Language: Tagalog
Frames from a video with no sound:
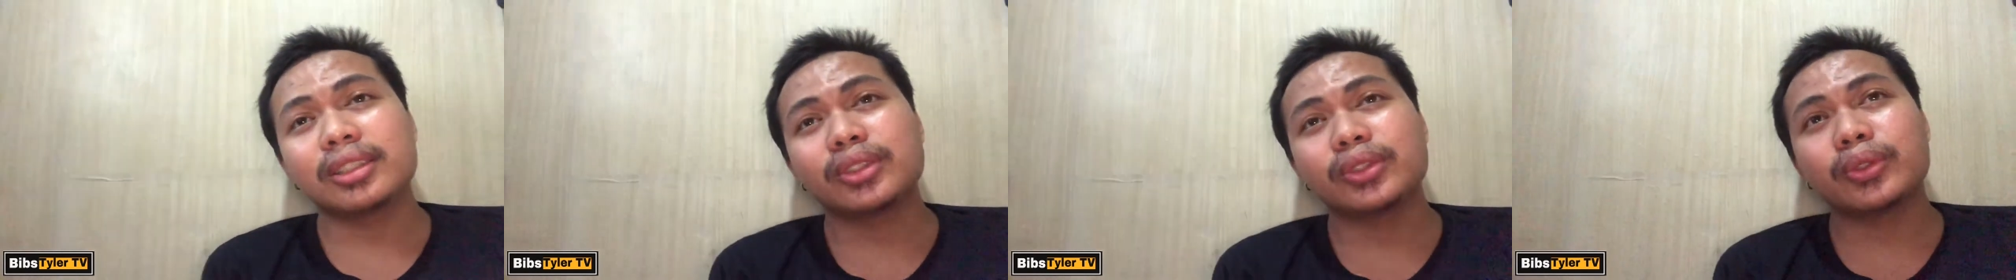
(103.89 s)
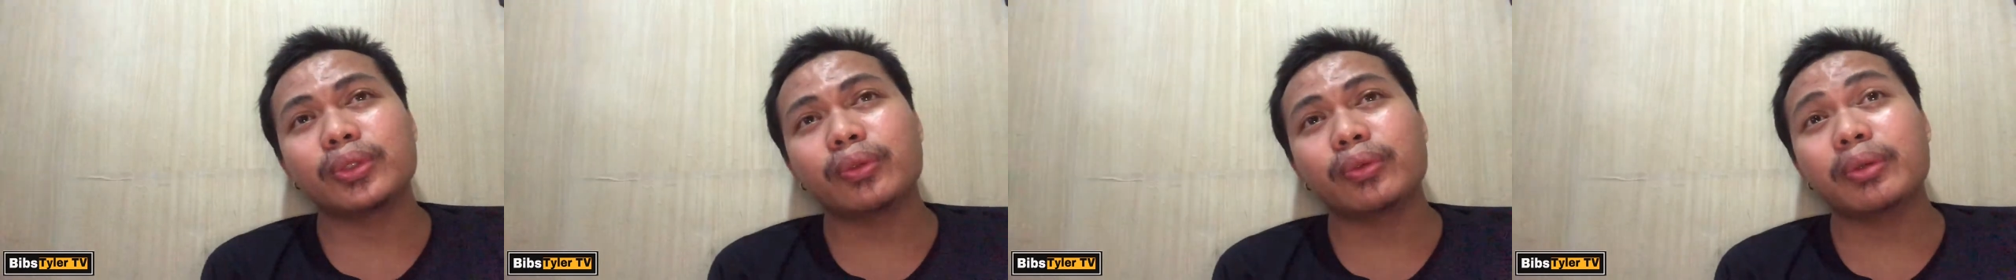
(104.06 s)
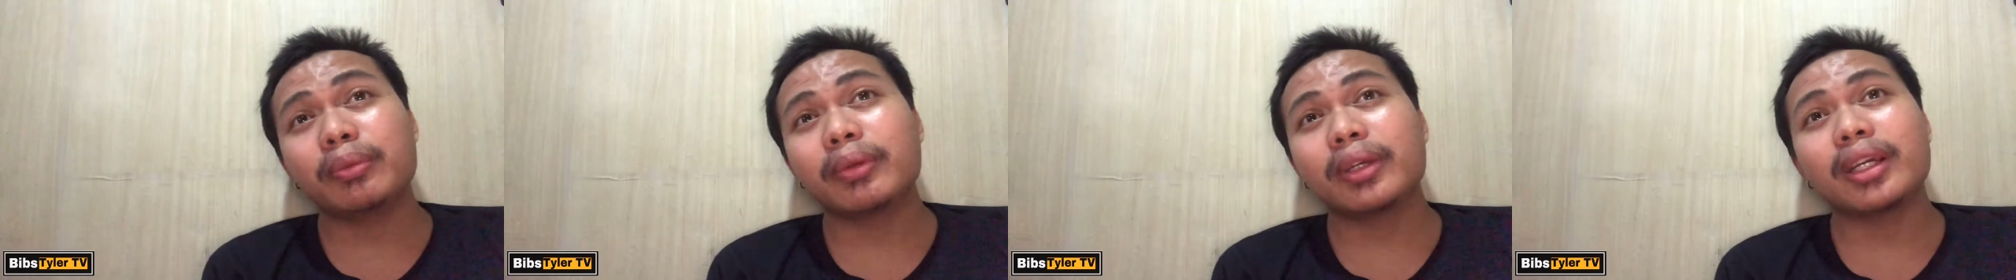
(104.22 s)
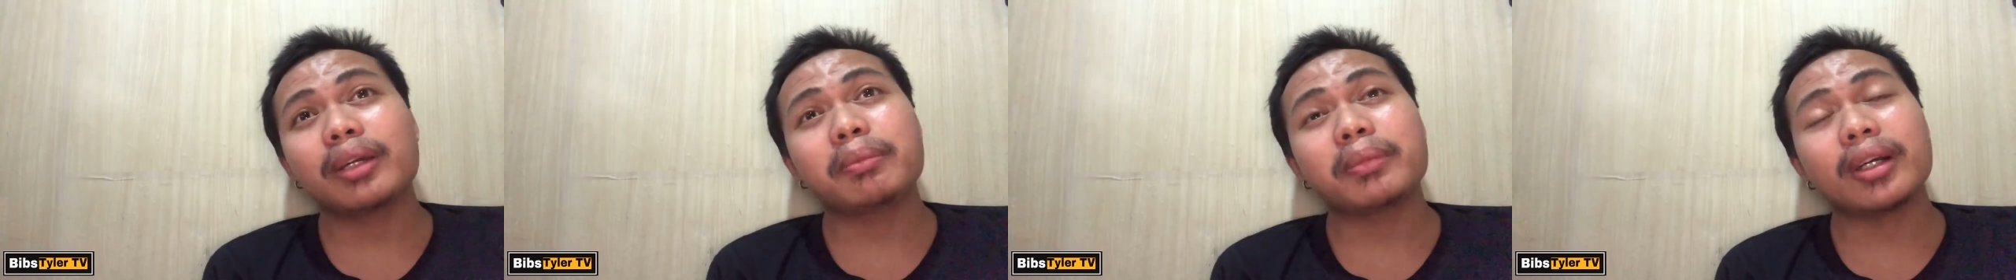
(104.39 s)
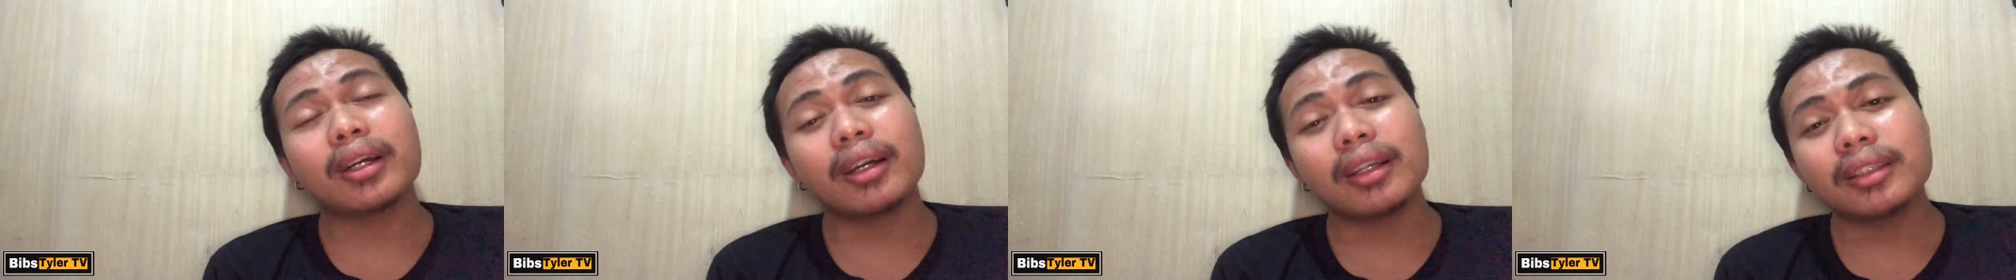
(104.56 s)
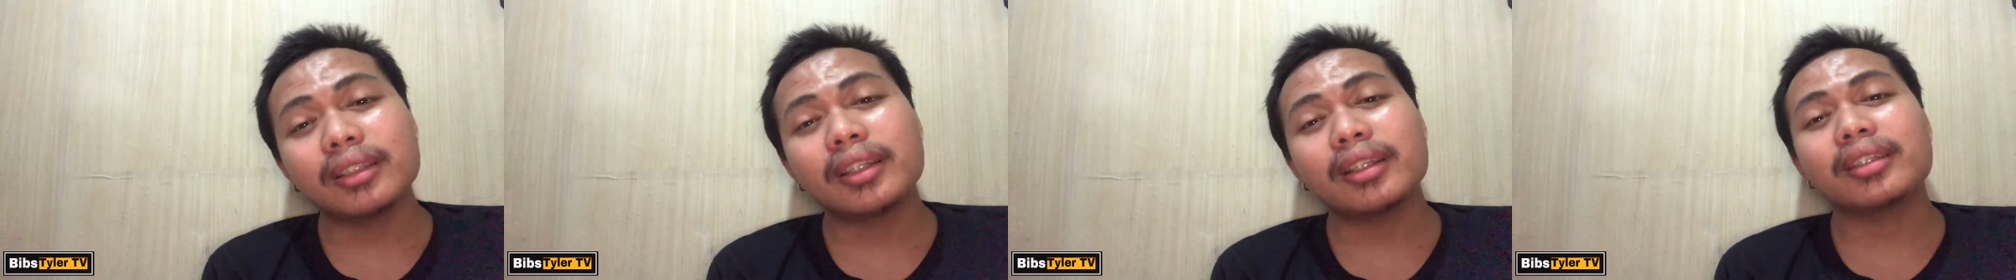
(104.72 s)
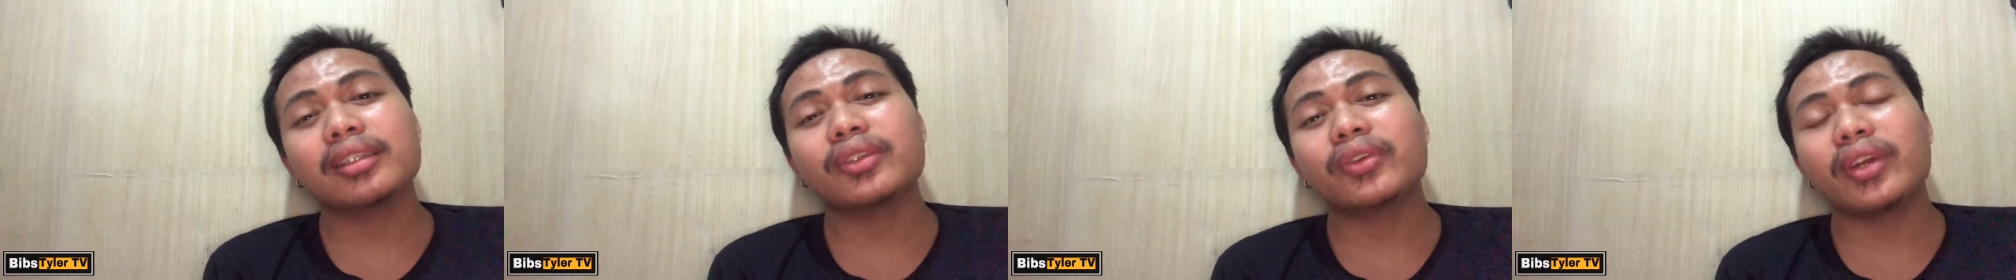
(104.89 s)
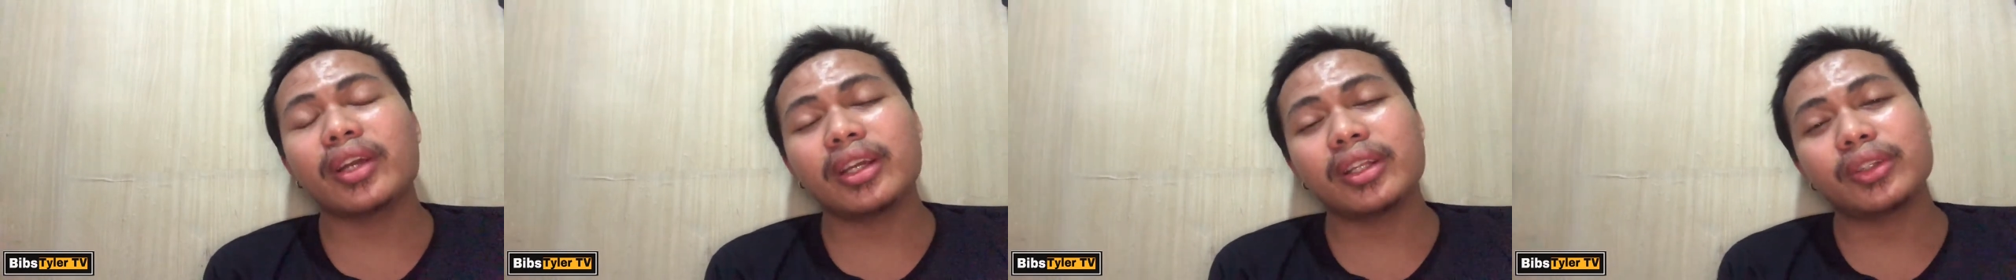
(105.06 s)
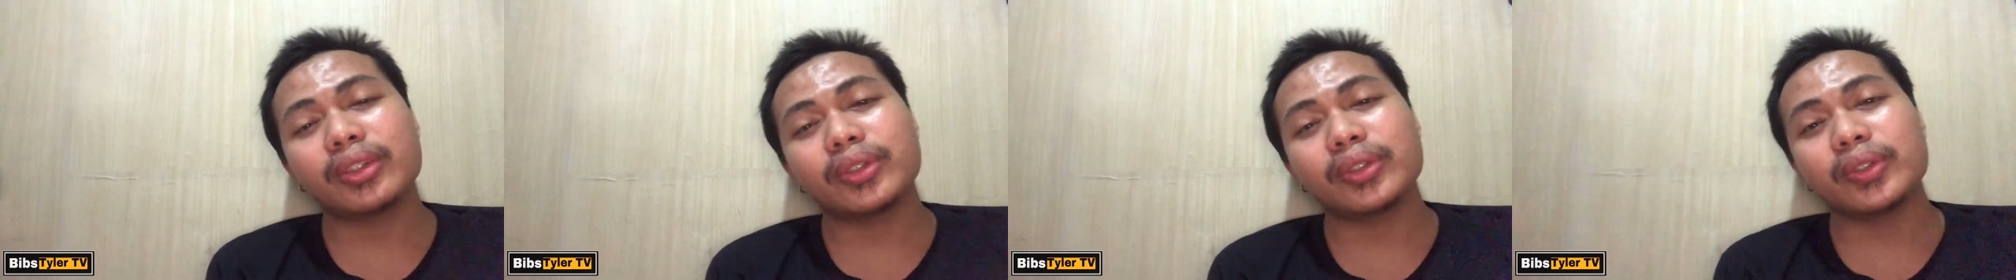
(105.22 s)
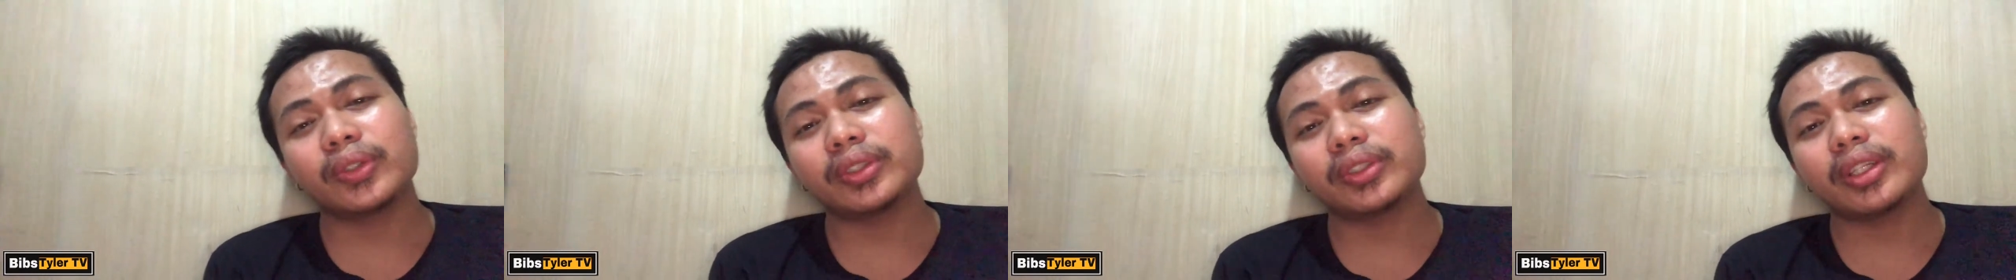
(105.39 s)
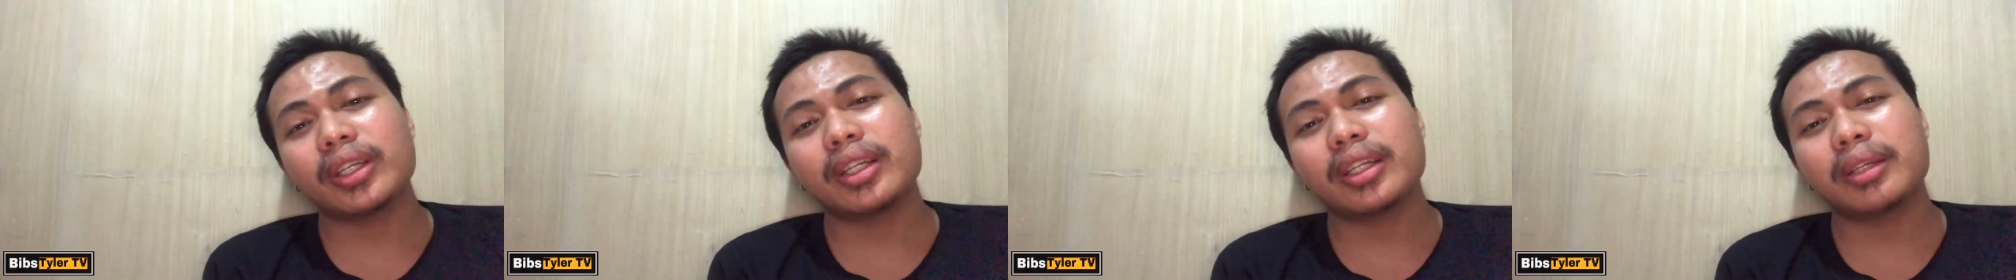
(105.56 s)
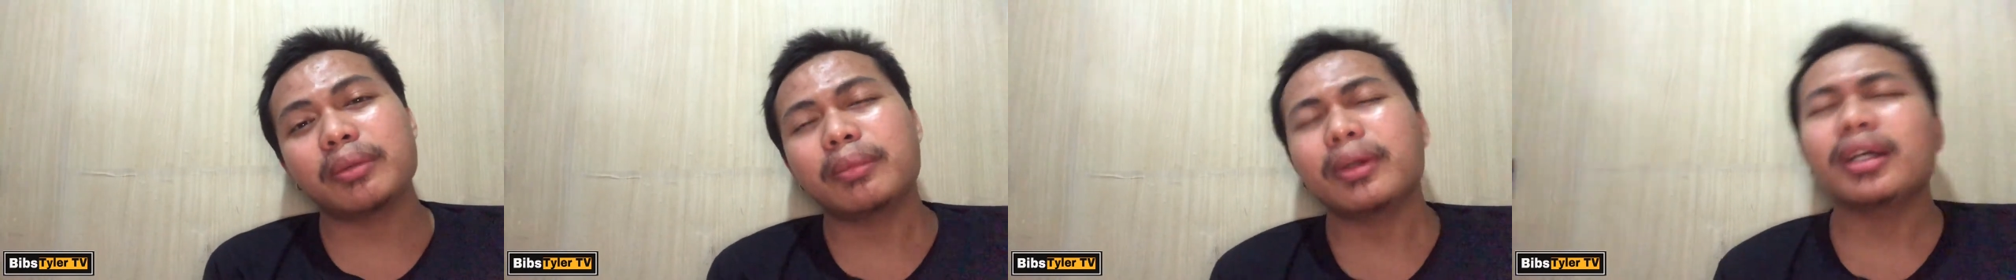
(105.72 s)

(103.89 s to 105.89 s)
So, we become a content creator already.